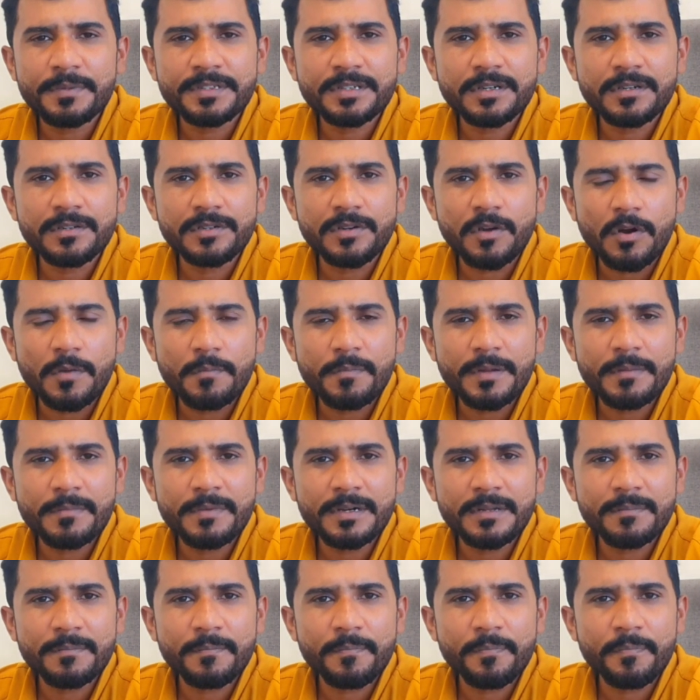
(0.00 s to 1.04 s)
परसेंट डाउन
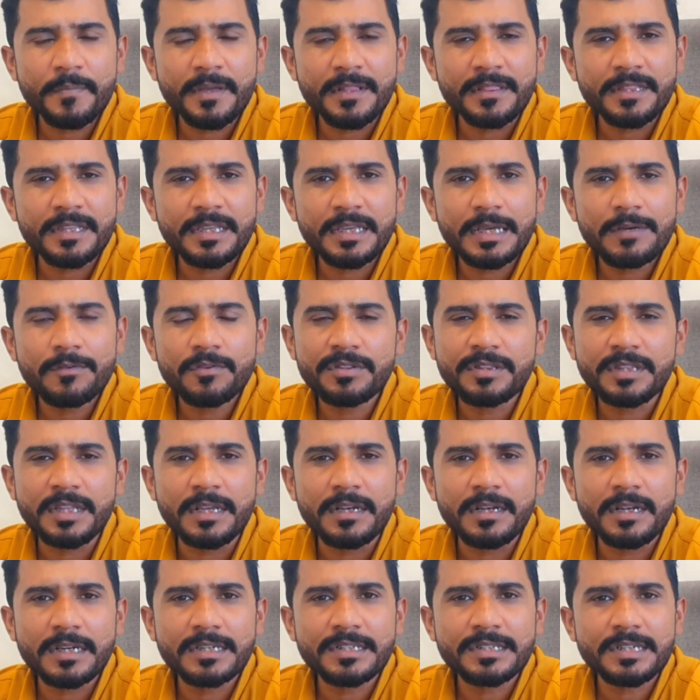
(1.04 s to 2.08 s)
पेमेंट बनती है वो
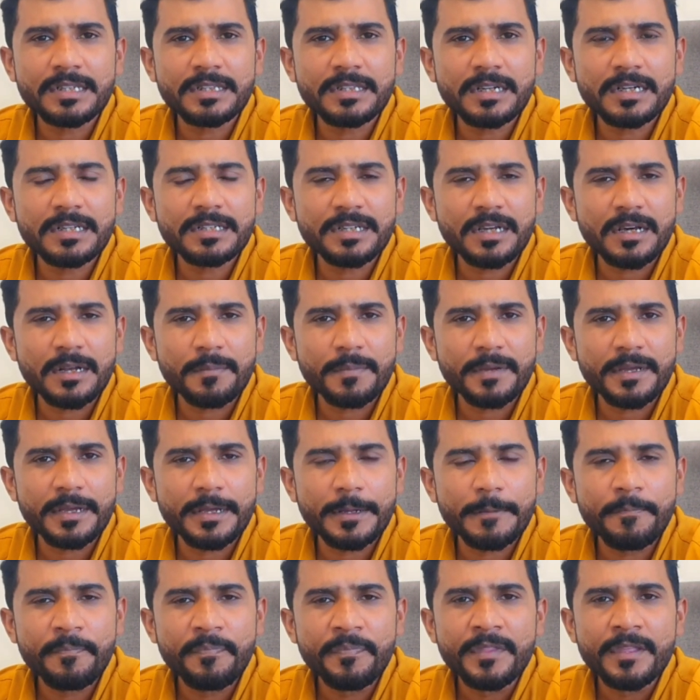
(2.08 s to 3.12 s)
तीन लाख सत्तर हज़ार रुपये
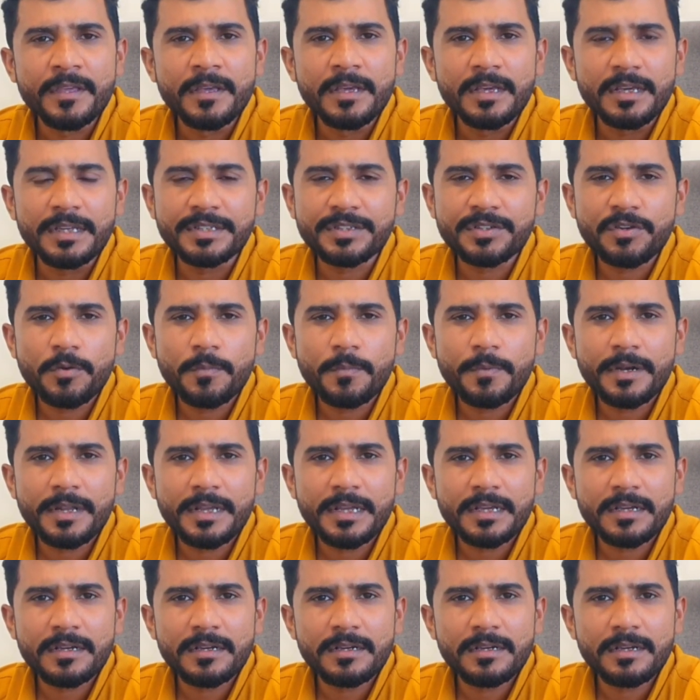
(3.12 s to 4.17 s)
है इसके ऊपर
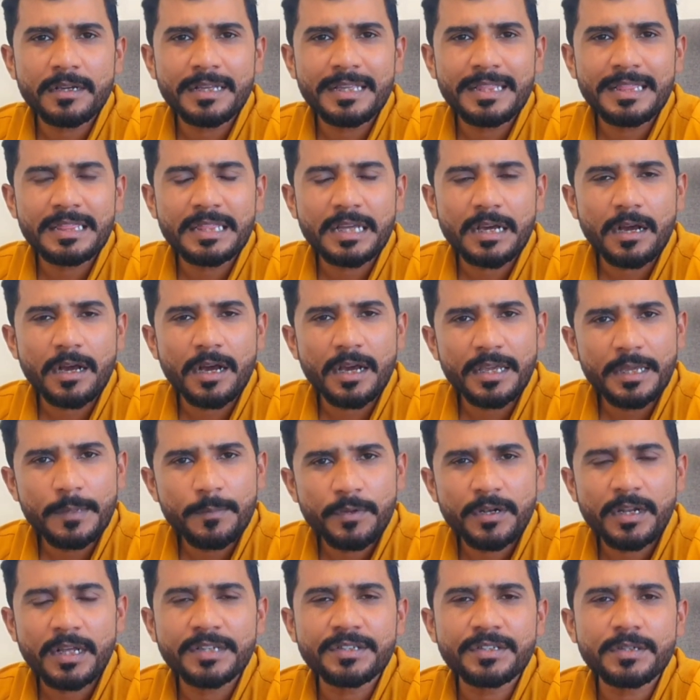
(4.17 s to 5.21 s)
एक इंतहाई
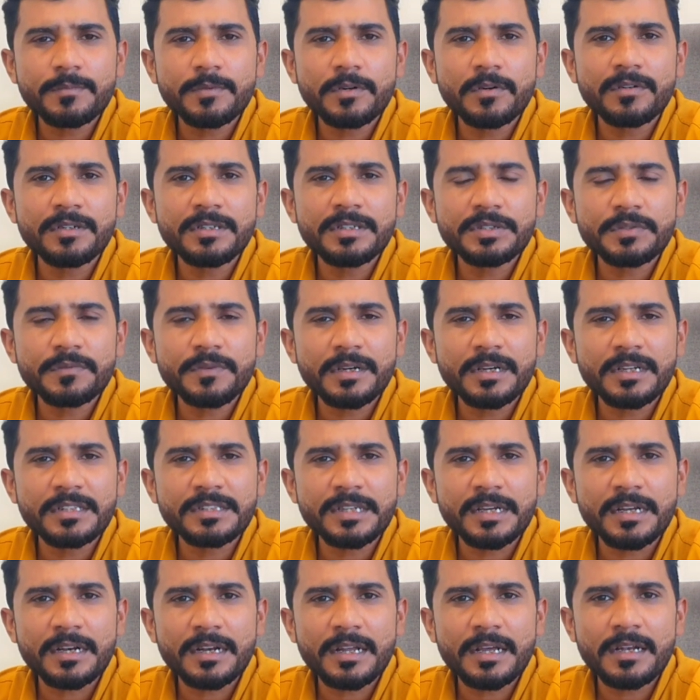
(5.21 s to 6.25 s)
मुनासब ऑन इस वक्त
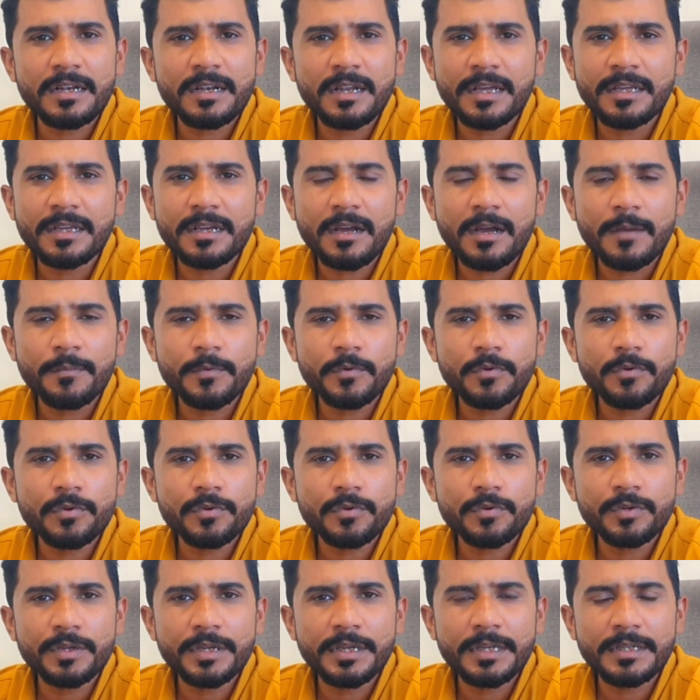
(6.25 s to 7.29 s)
चल रहा है लाइक आपको
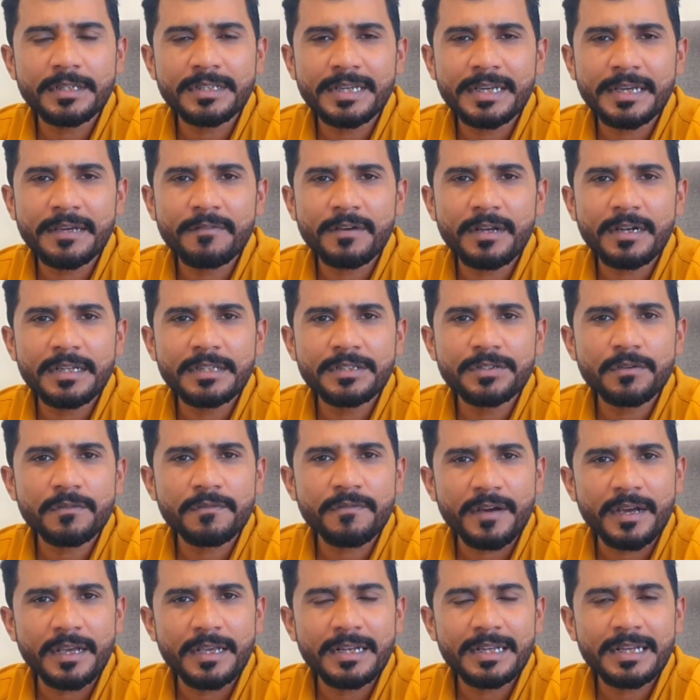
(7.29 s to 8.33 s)
कोई ये वाली जो
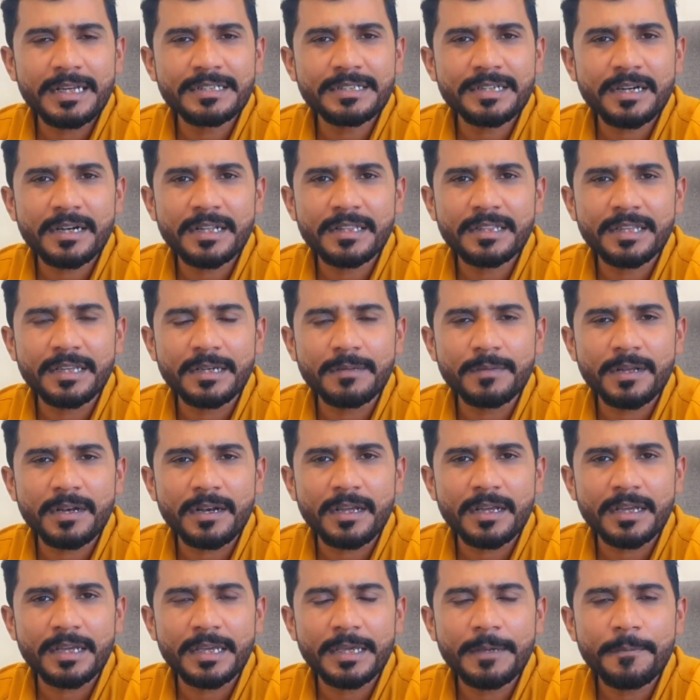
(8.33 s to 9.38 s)
फाइल है साढ़े तीन
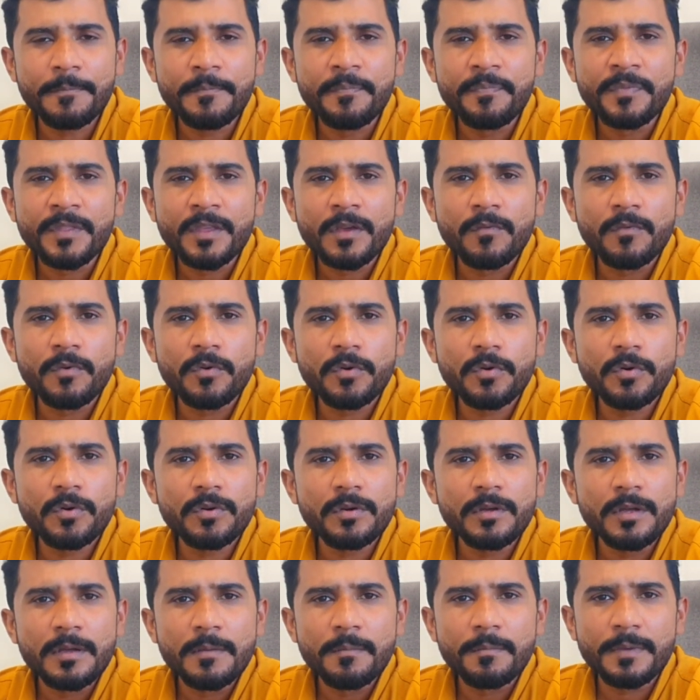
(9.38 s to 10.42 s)
मरला की वो
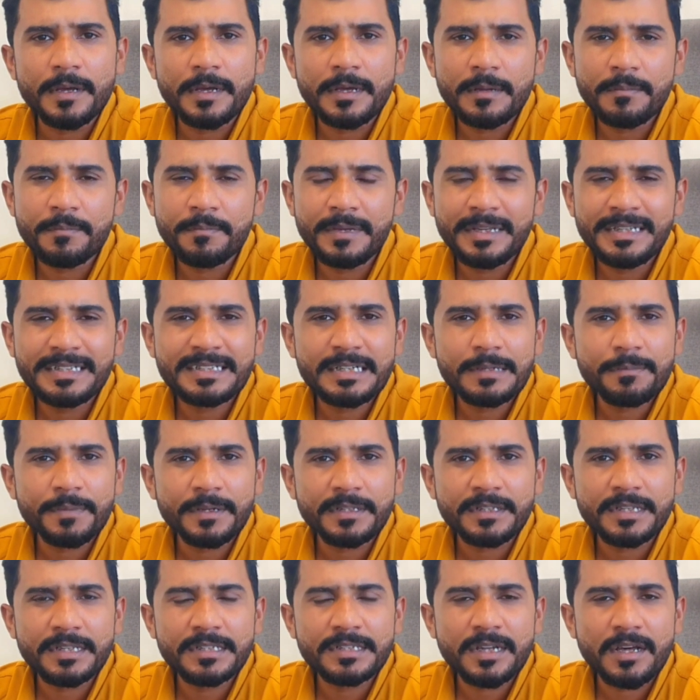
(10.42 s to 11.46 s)
बीस से
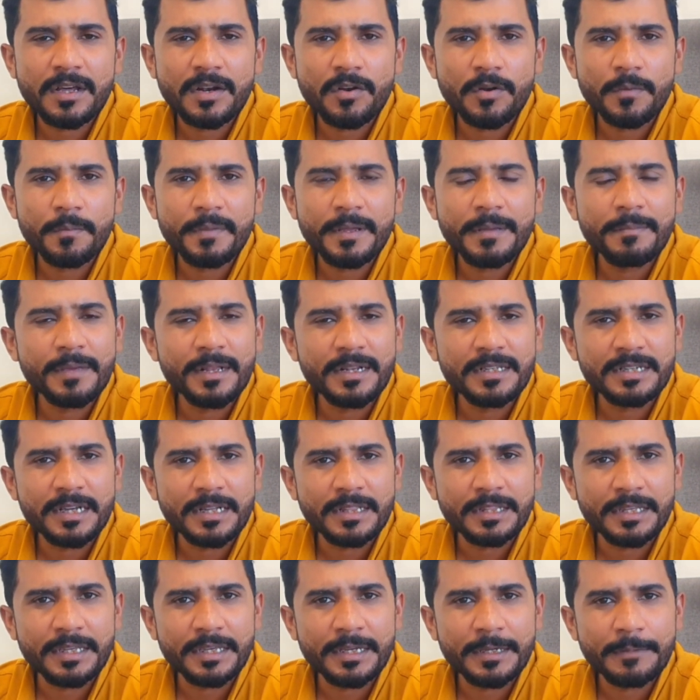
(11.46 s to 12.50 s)
पच्चीस हज़ार पे मिल
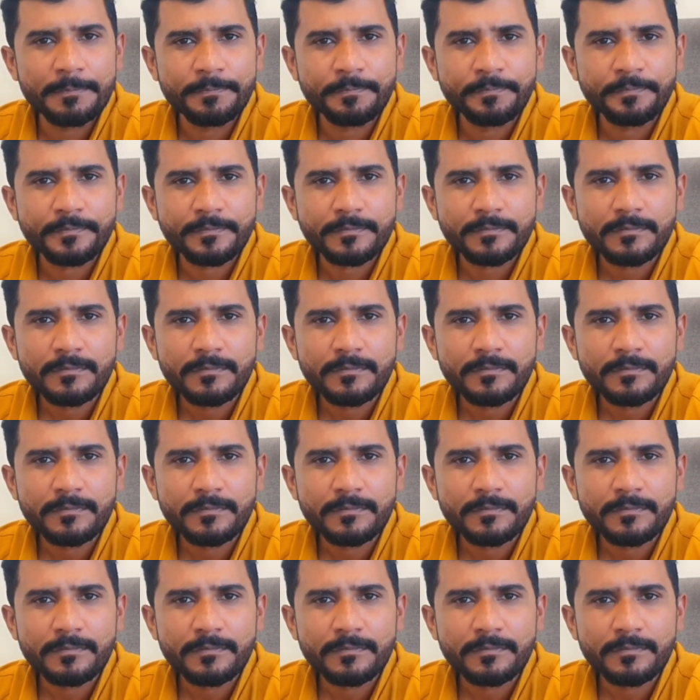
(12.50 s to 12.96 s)
जाती है